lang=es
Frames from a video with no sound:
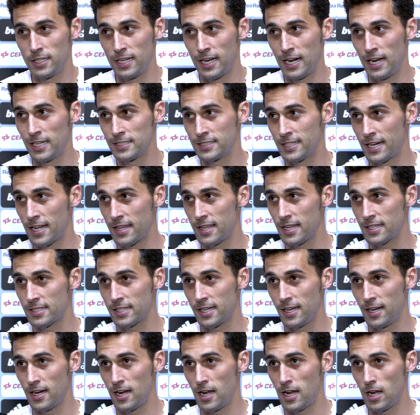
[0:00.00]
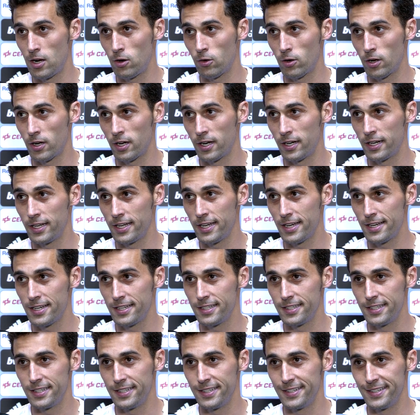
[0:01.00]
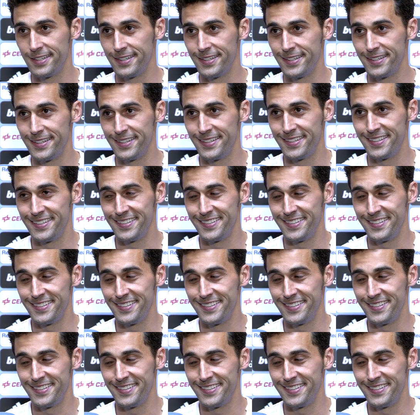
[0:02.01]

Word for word: dar las gracias, que era lo que quería, y,